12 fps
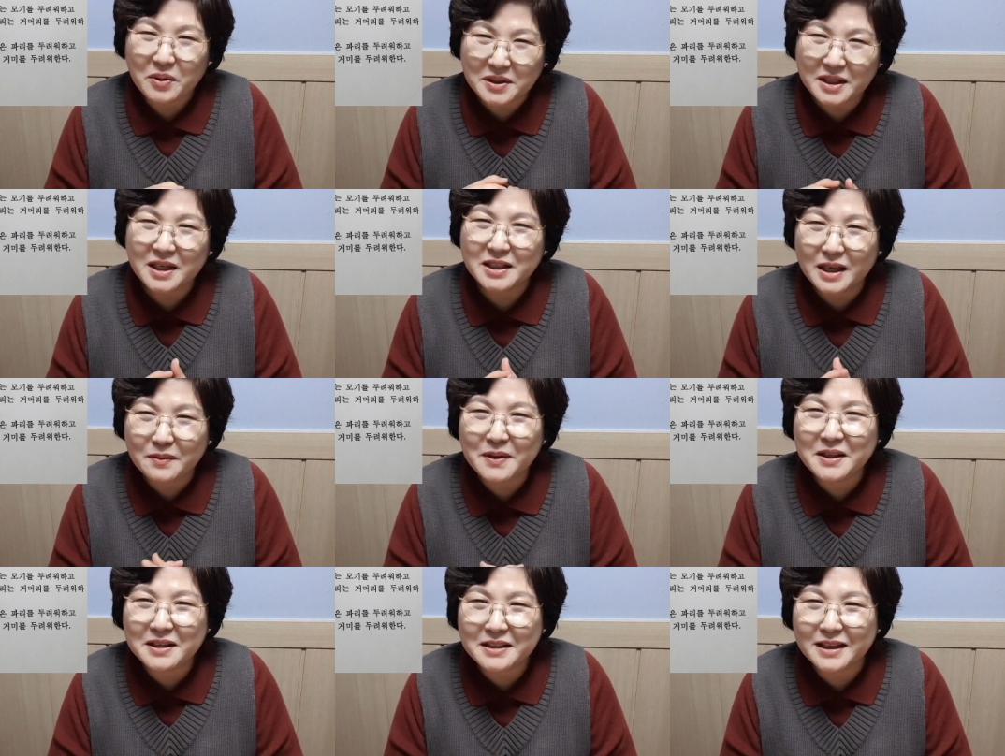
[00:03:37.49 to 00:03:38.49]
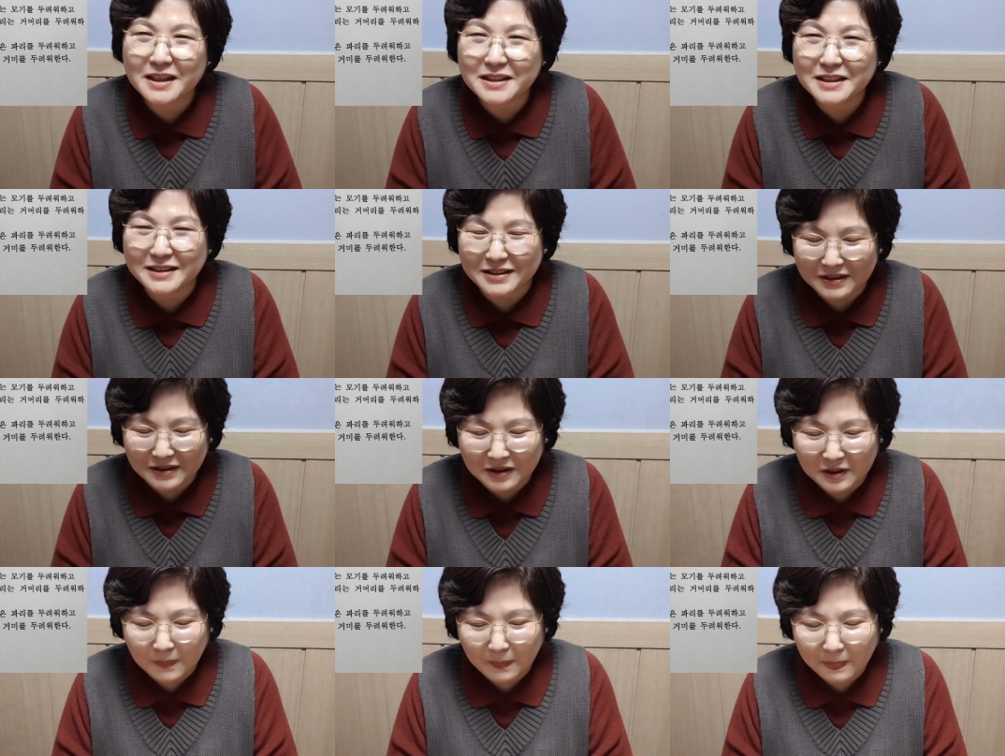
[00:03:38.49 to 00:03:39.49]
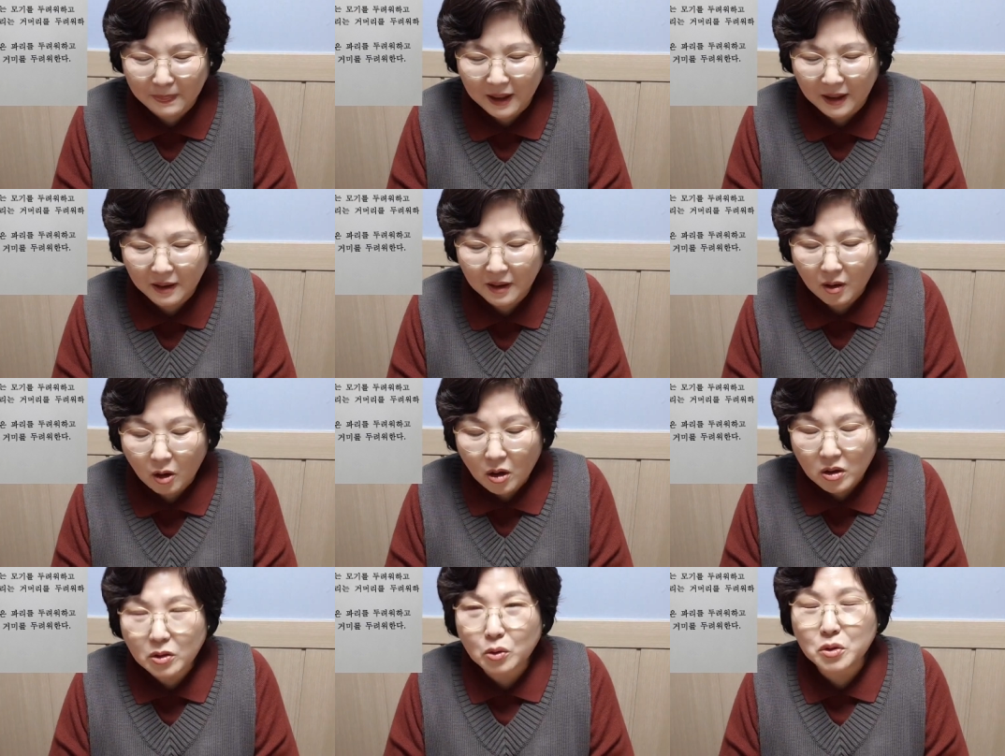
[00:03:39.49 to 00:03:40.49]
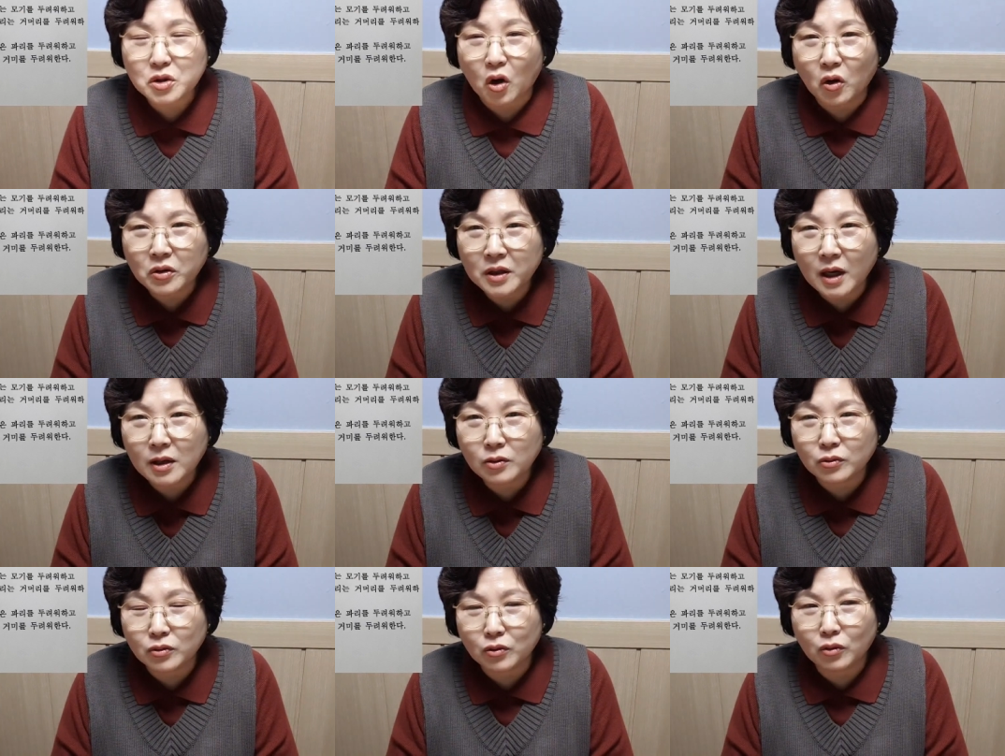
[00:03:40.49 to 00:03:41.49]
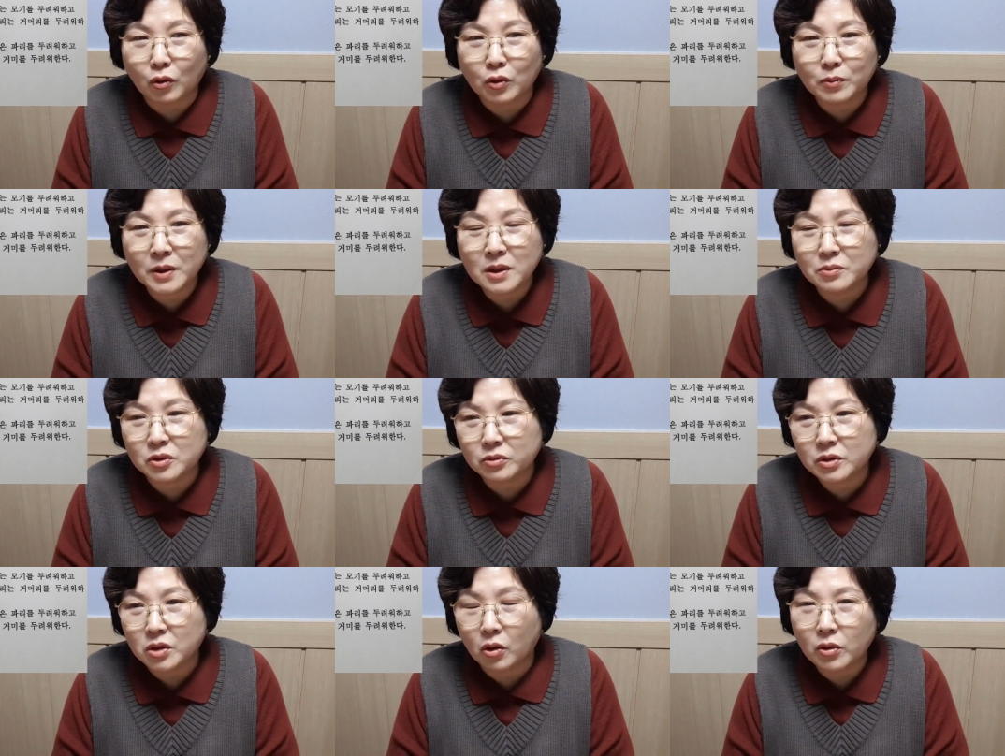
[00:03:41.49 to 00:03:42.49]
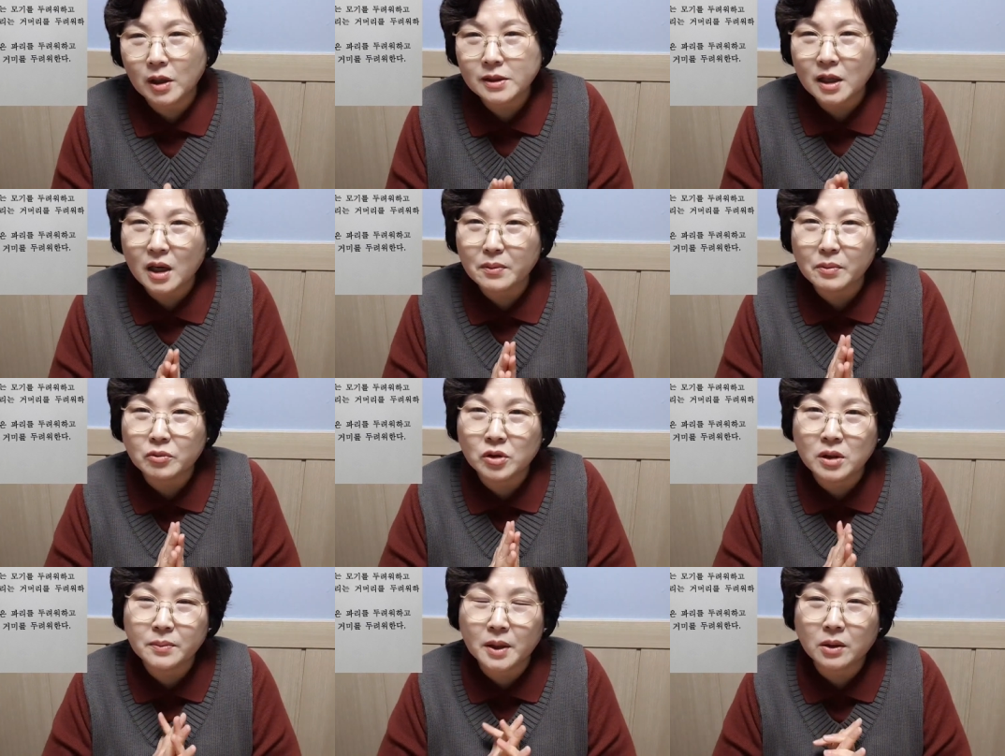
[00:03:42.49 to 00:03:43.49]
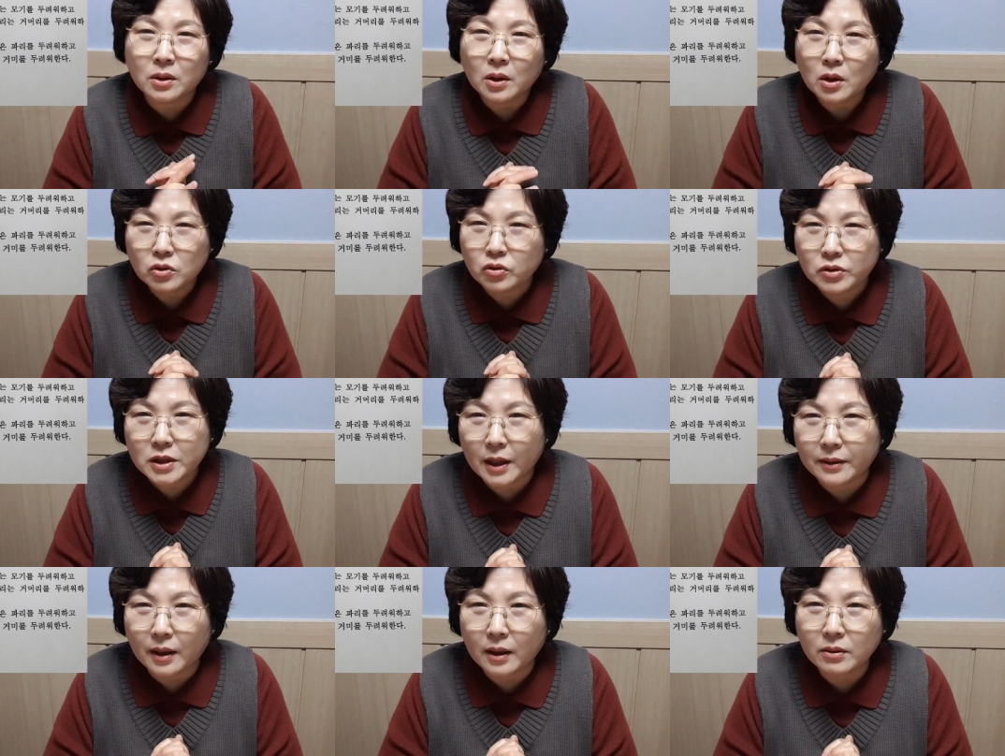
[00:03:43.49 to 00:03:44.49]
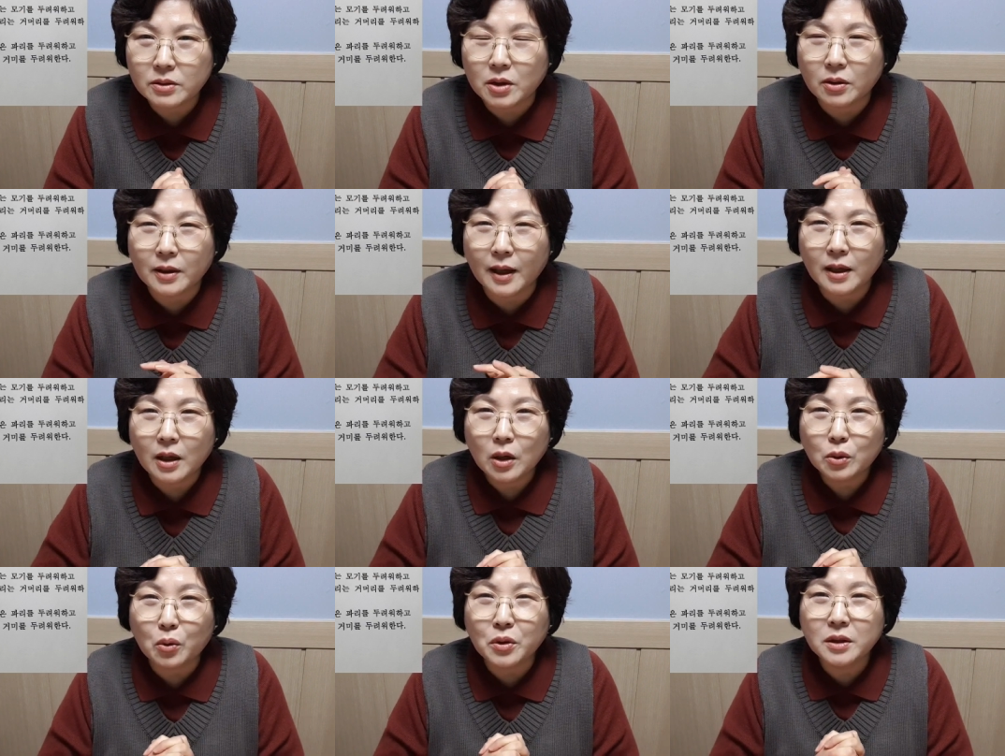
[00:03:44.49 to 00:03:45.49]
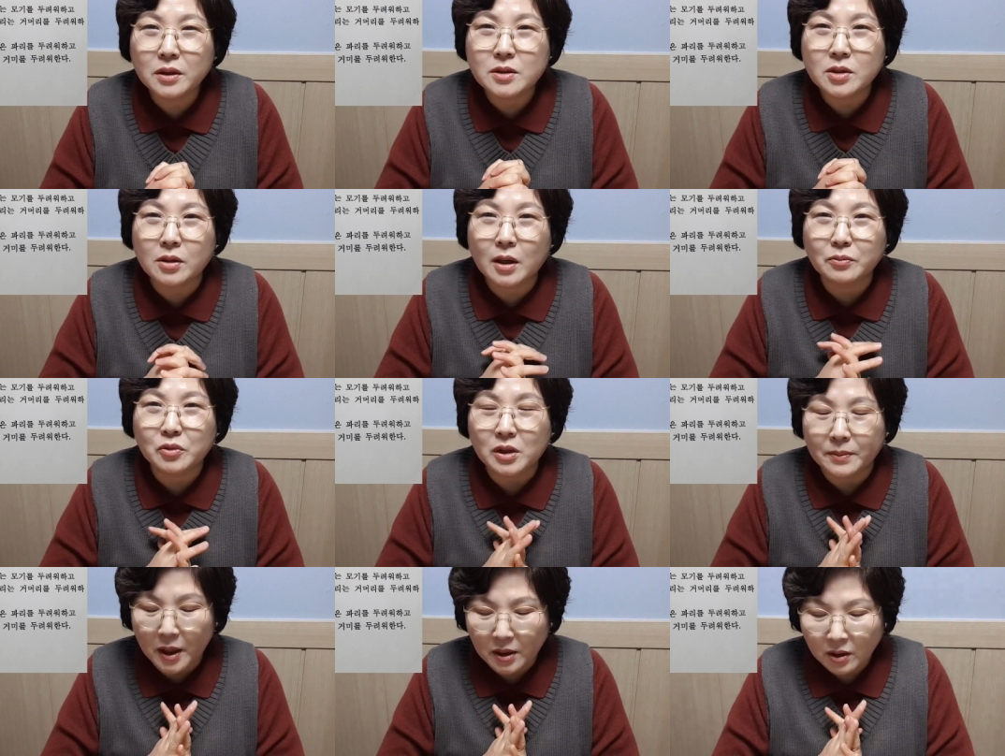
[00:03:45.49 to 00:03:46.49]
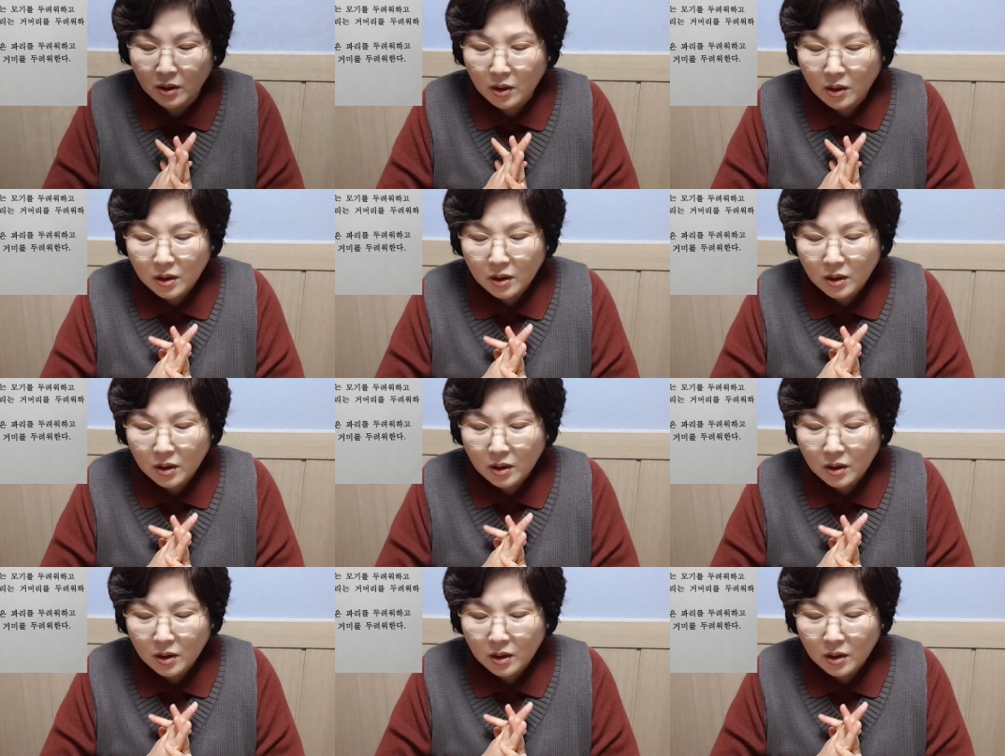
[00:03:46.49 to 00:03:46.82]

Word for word: 굉장히 재밌는 사실이죠. 네. 근데 또 정갈도 얼마나 무서워. 우리 정갈 사람이 물리면 죽지 않나요? 정갈? 독이 있는 정갈 물리면?